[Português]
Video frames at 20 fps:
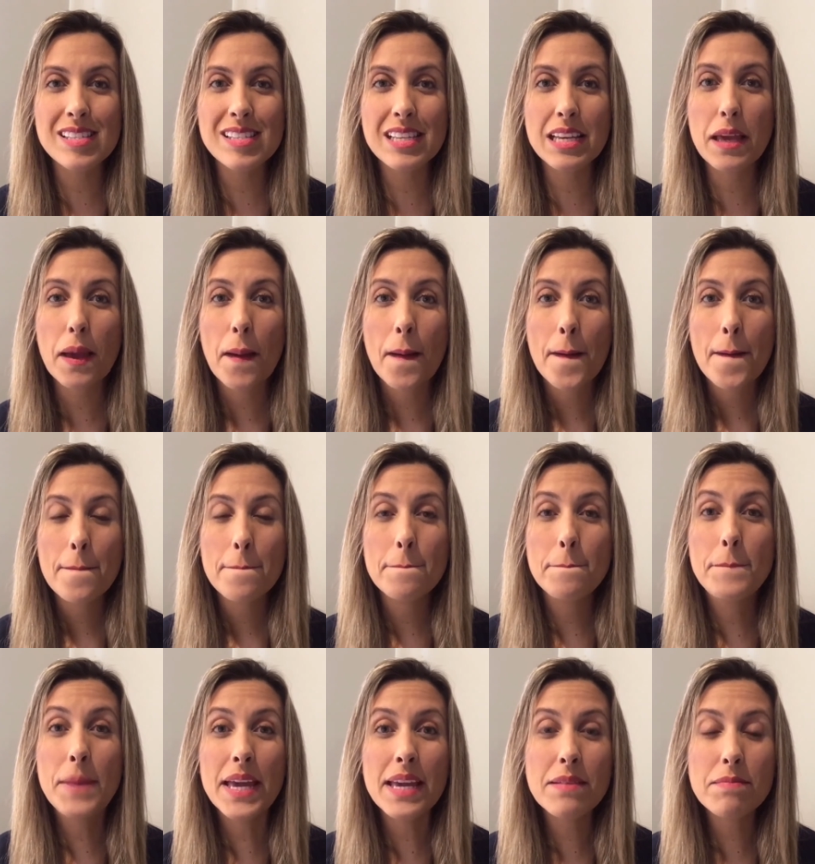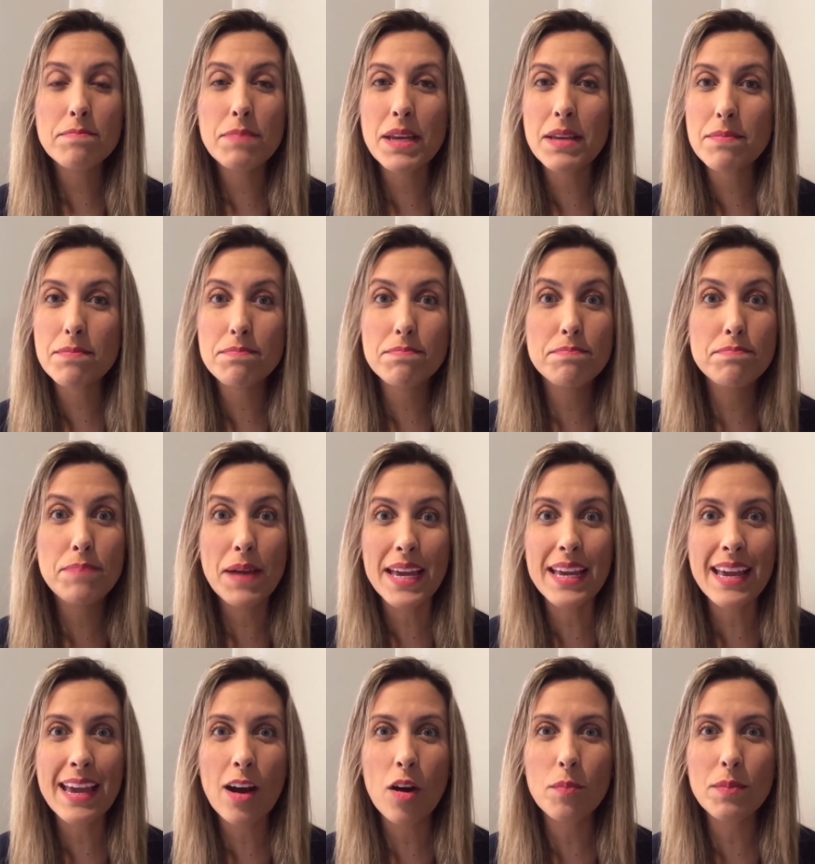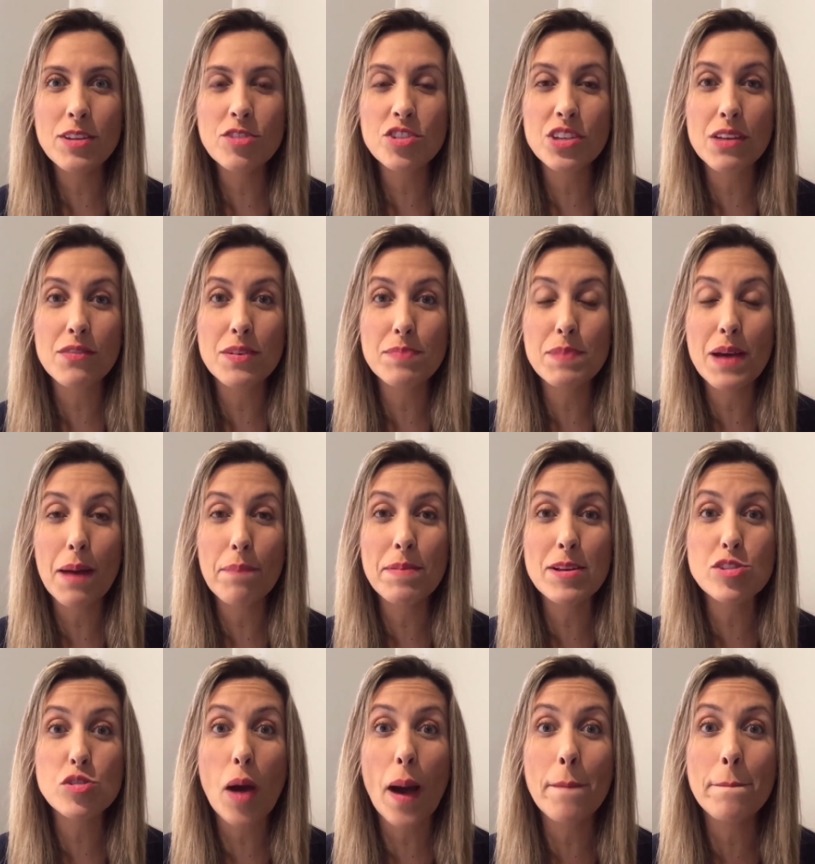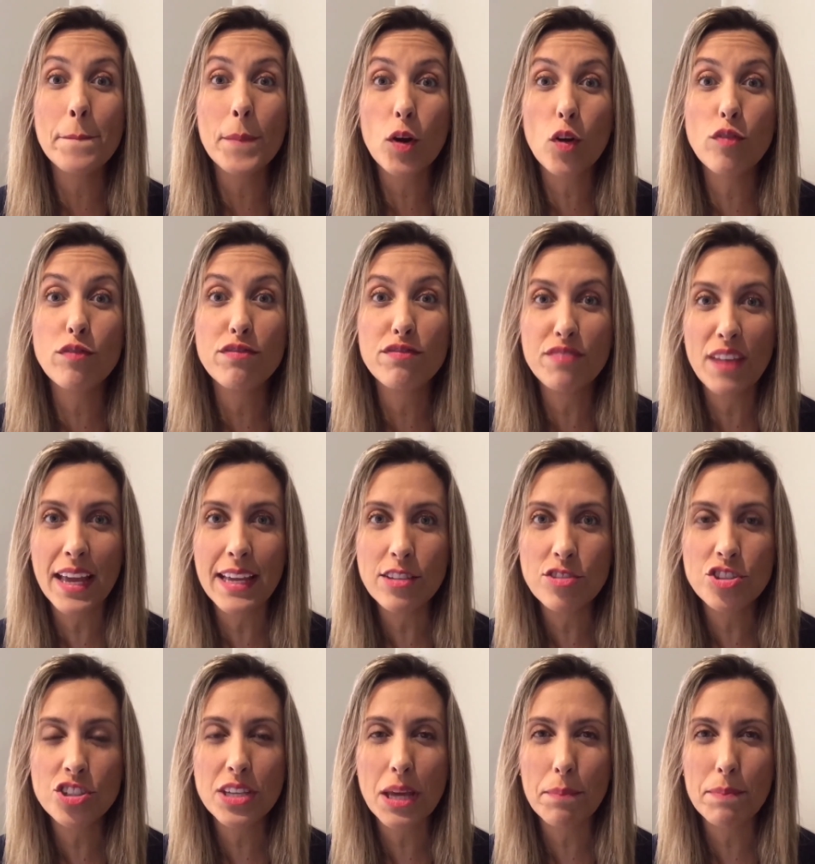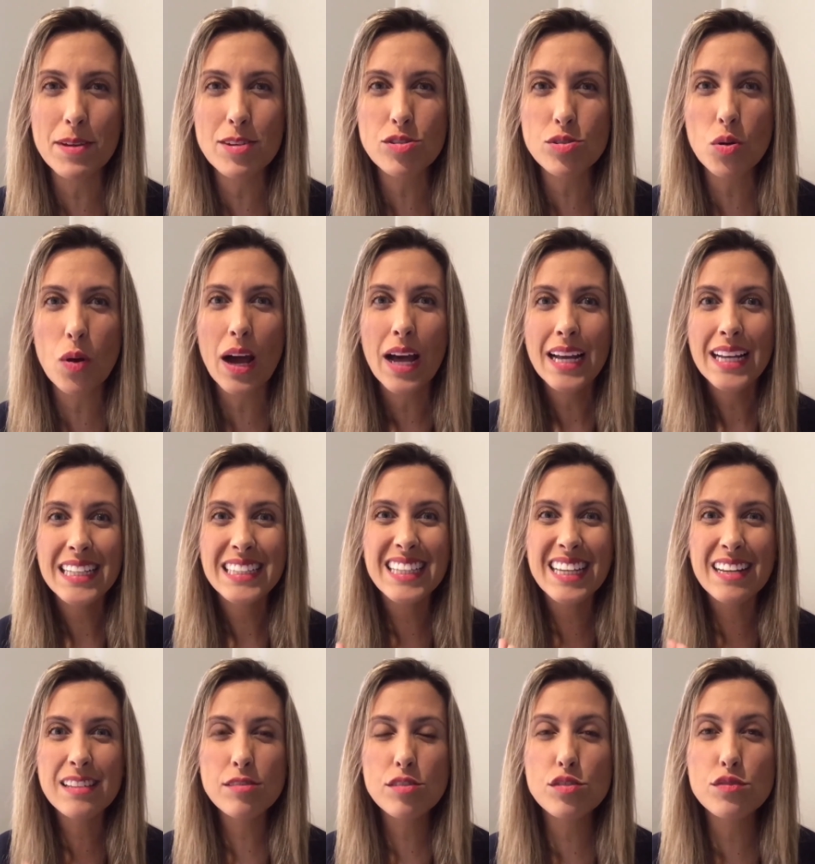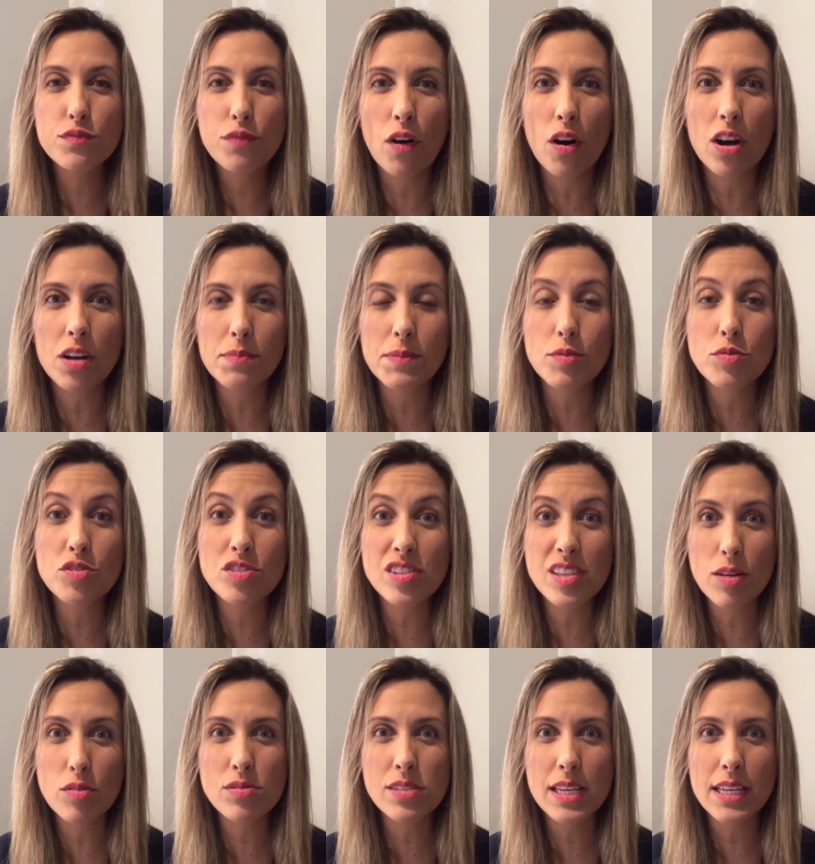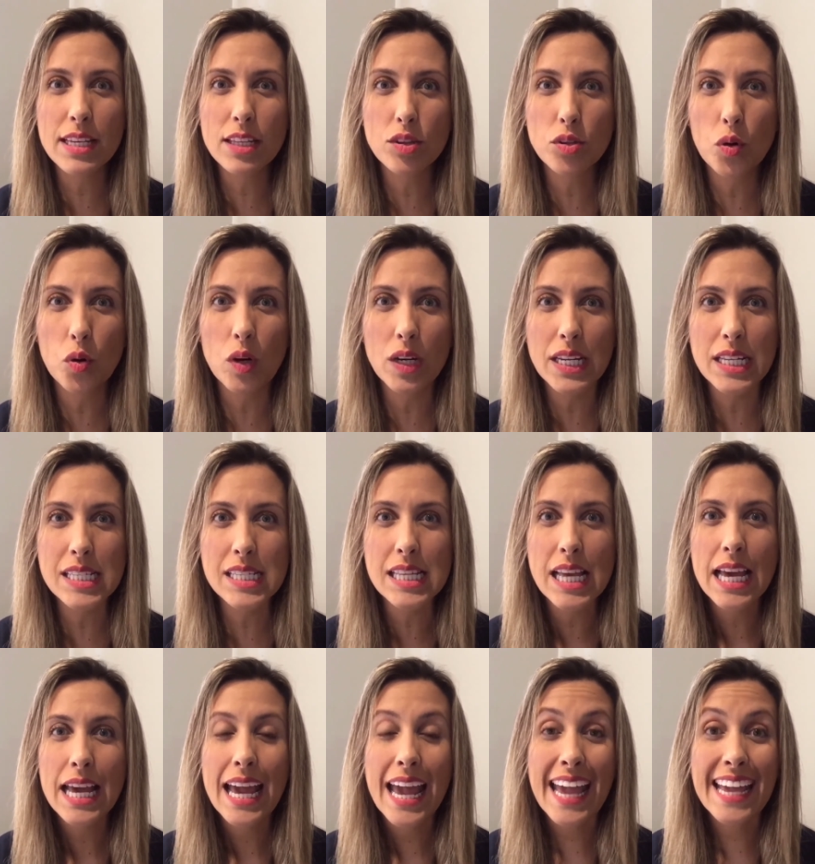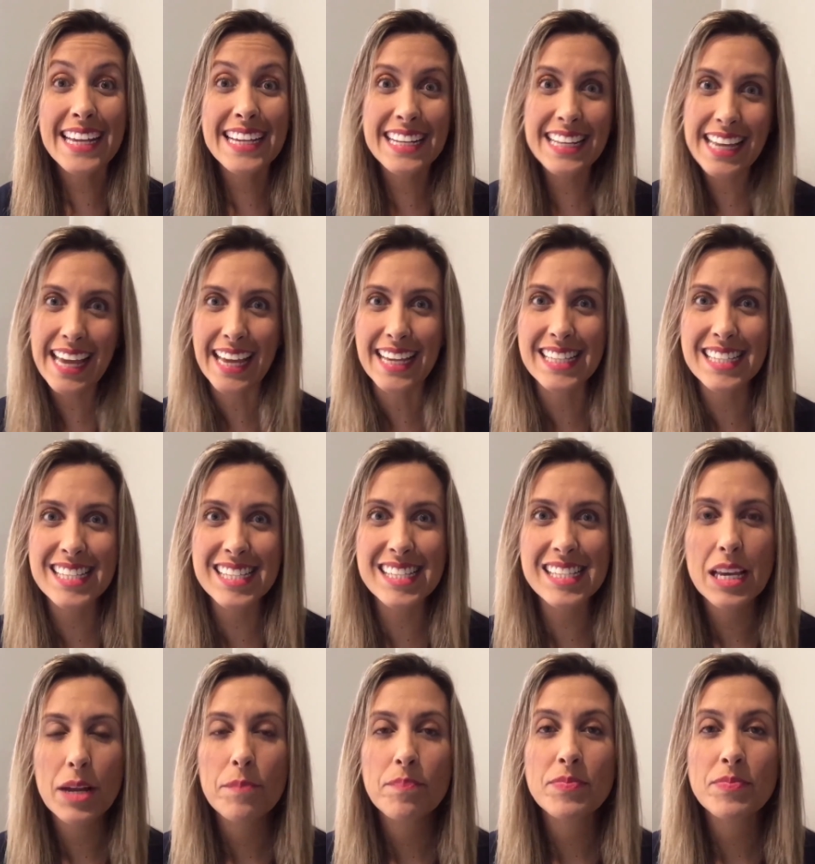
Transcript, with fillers: assim bem, bem, bem realmente que a pessoa aproveite, que a pessoa transforme os seus seguidores em clientes.